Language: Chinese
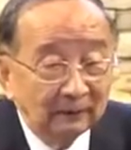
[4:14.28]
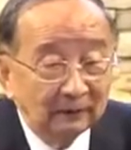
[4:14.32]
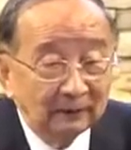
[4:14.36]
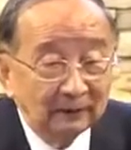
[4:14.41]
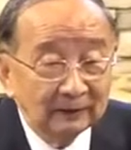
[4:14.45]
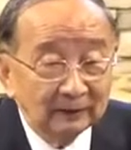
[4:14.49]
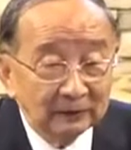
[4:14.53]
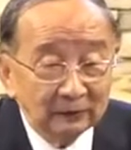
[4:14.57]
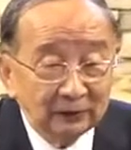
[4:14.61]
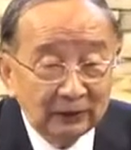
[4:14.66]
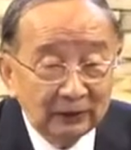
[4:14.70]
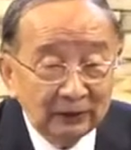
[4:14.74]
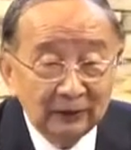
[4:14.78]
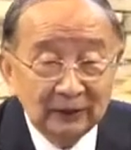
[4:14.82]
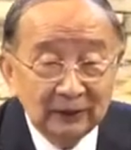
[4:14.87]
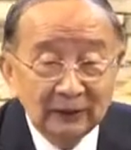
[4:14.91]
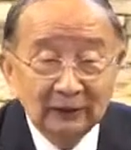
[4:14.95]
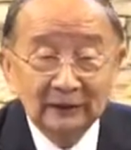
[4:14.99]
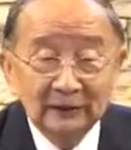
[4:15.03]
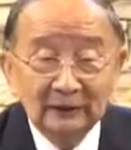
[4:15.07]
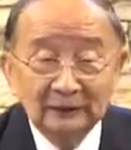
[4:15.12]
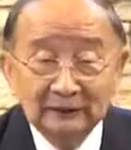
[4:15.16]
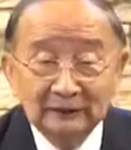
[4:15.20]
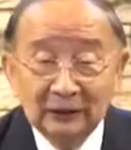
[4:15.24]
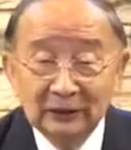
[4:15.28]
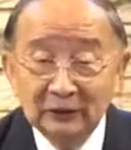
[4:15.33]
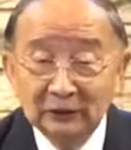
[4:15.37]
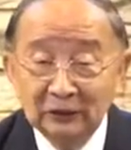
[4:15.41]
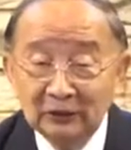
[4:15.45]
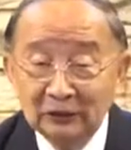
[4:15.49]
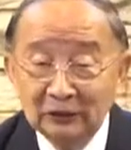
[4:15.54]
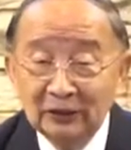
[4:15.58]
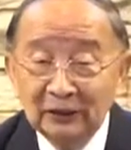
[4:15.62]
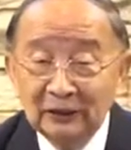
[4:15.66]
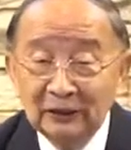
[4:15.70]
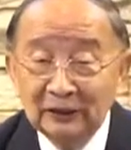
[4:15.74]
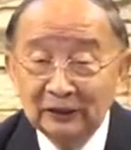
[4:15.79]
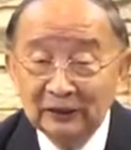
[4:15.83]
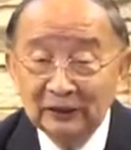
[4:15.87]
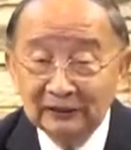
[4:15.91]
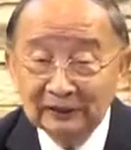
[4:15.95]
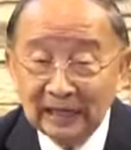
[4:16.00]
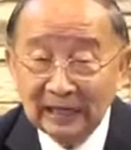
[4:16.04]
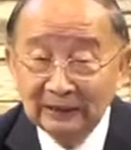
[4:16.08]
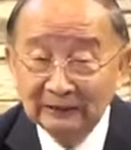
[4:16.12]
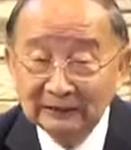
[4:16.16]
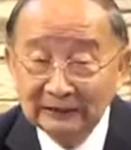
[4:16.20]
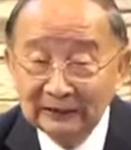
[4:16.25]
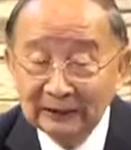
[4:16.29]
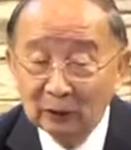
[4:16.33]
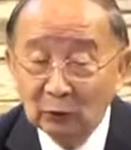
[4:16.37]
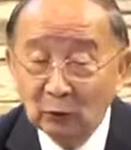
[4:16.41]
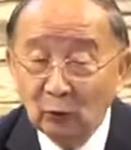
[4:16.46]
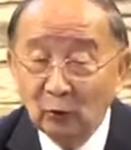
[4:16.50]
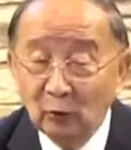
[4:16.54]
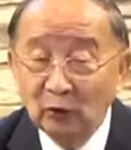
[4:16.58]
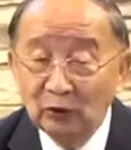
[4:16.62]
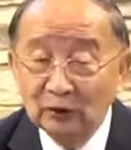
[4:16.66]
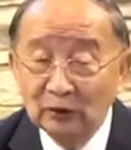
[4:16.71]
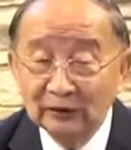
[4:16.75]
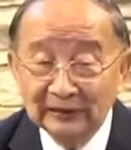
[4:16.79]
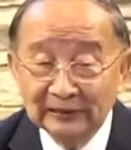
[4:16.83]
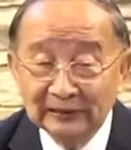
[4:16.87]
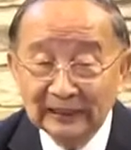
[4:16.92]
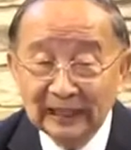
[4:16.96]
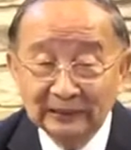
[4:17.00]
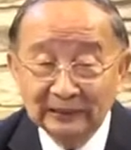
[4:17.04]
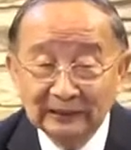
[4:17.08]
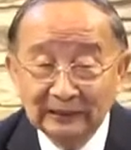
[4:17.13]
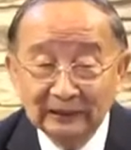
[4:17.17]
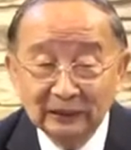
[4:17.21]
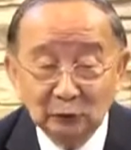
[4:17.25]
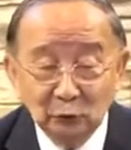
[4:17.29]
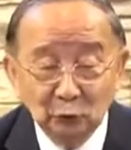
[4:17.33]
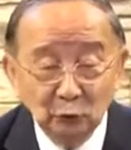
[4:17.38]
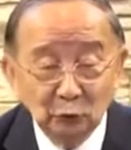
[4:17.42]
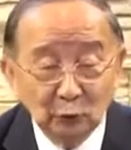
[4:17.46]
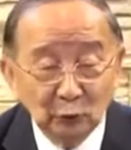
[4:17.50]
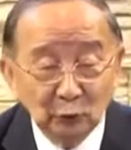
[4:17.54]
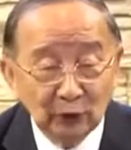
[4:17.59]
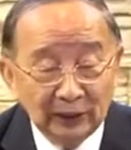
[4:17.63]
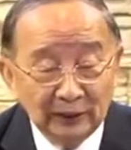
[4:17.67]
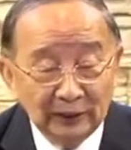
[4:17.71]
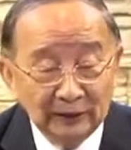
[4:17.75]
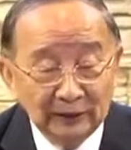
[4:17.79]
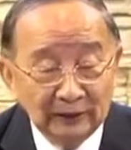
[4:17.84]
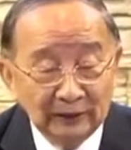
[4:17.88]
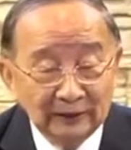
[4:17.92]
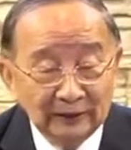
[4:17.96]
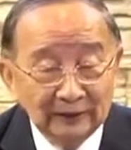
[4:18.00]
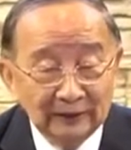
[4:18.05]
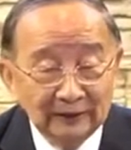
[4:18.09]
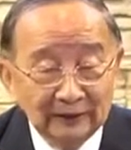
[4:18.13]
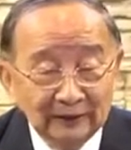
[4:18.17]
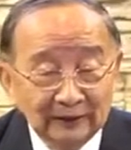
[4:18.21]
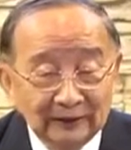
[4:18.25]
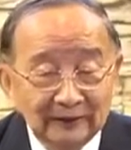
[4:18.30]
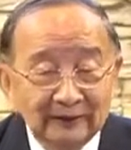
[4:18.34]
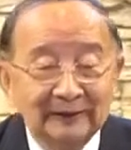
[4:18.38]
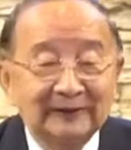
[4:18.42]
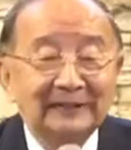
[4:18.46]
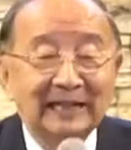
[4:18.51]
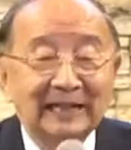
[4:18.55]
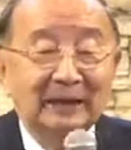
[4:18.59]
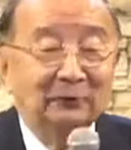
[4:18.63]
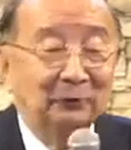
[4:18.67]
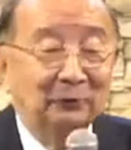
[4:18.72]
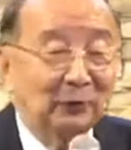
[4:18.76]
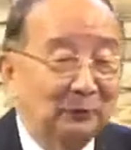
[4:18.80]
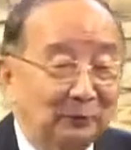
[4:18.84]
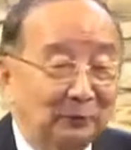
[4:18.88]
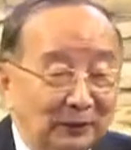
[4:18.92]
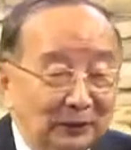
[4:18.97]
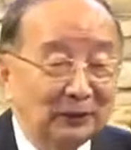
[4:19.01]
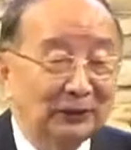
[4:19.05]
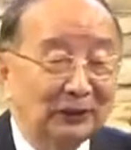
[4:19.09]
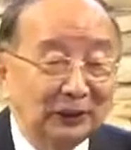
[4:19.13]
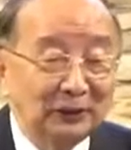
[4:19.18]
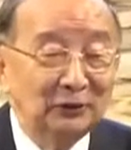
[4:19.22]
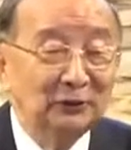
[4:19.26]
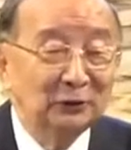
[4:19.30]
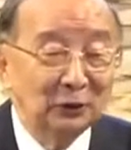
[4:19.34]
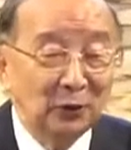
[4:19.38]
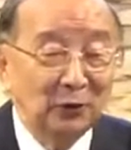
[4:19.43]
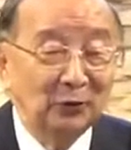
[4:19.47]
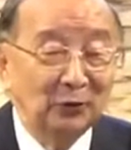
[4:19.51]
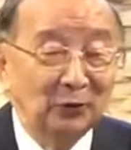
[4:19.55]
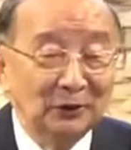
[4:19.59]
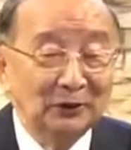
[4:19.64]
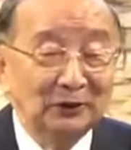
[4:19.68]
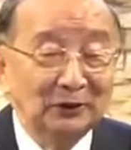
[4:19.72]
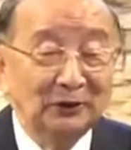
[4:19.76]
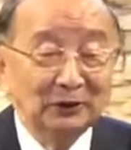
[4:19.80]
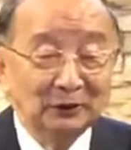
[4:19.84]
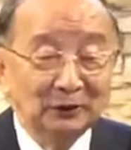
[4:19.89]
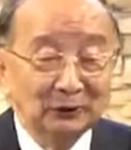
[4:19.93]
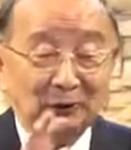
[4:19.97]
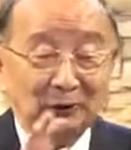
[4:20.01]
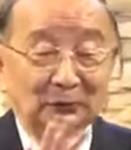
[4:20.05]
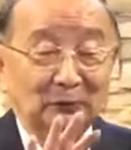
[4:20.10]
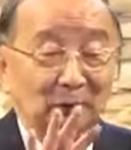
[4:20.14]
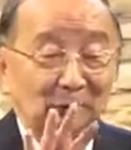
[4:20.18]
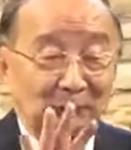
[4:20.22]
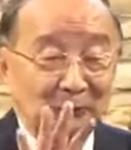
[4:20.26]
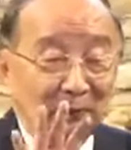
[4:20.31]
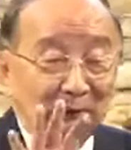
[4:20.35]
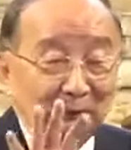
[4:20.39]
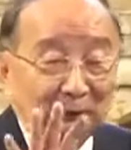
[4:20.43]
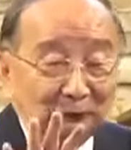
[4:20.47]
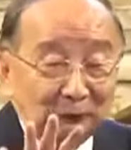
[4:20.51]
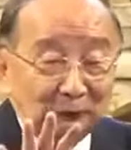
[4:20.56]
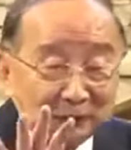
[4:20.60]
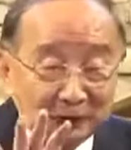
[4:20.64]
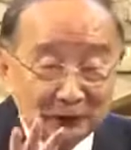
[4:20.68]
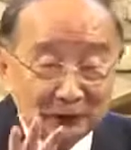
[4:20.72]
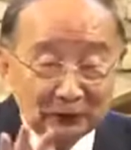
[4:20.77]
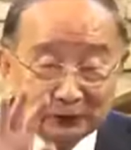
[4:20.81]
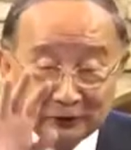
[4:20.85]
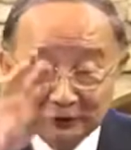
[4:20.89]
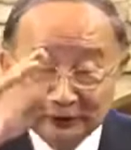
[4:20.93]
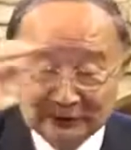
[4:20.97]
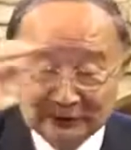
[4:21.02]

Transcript: 之意，第四。上帝的国，上帝的主权，在我们心中。所以我用分四